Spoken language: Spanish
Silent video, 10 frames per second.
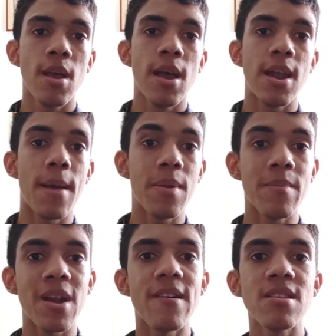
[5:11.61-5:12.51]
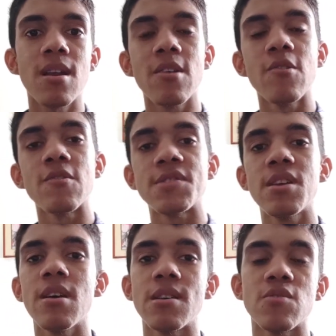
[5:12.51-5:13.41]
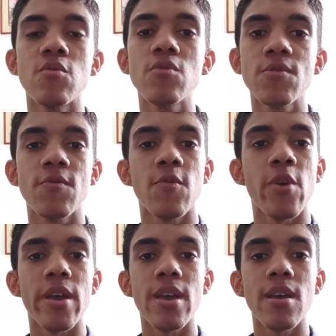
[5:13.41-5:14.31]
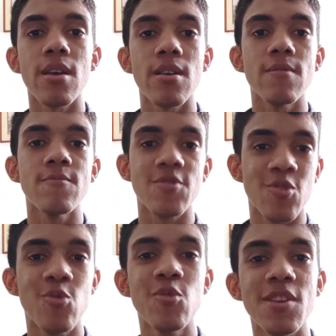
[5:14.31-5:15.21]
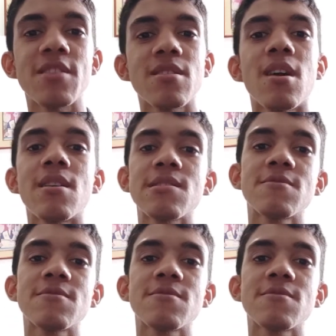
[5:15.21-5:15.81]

La primera banda reconocida de Sucus fue Sucus Stars